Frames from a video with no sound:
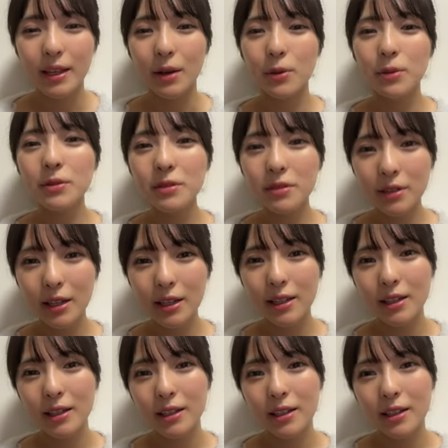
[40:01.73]
いや本当に
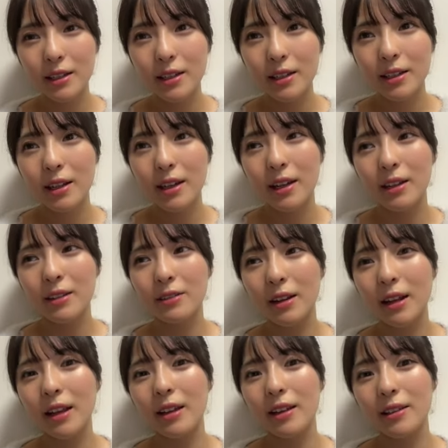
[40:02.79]
あの
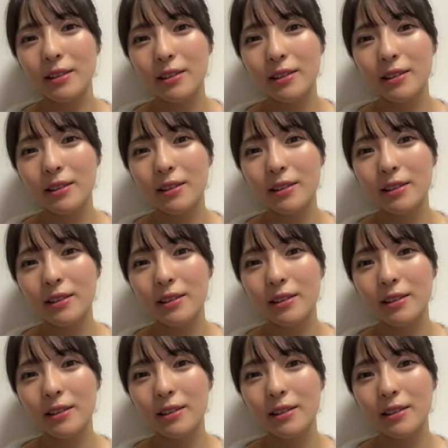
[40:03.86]
ね